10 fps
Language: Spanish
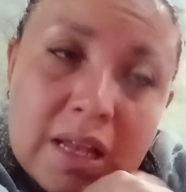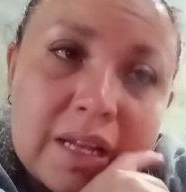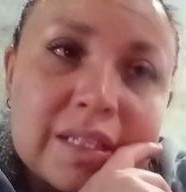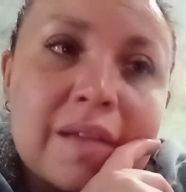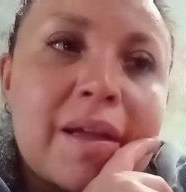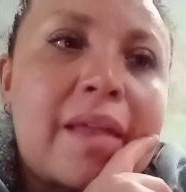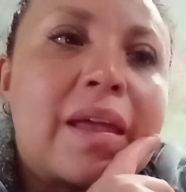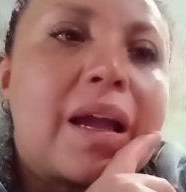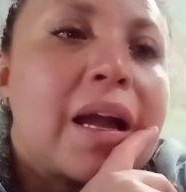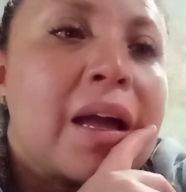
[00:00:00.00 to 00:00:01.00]
Les había
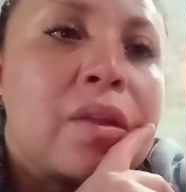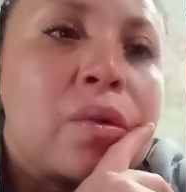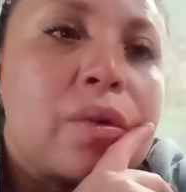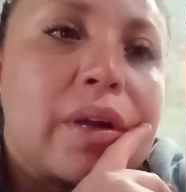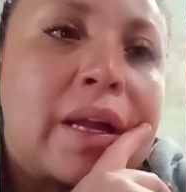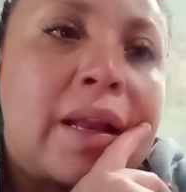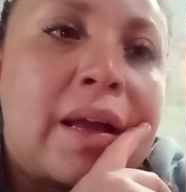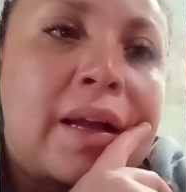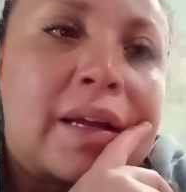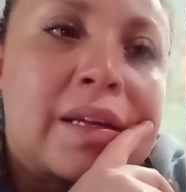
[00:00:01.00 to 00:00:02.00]
dejado en
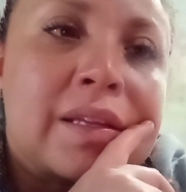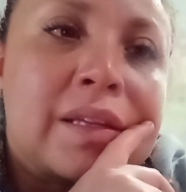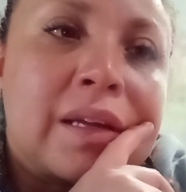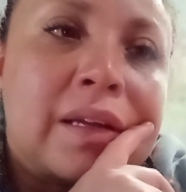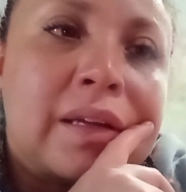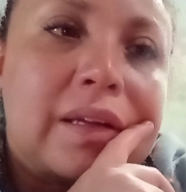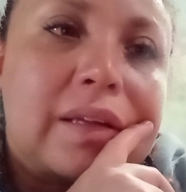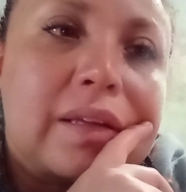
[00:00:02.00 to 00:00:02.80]
la cajita,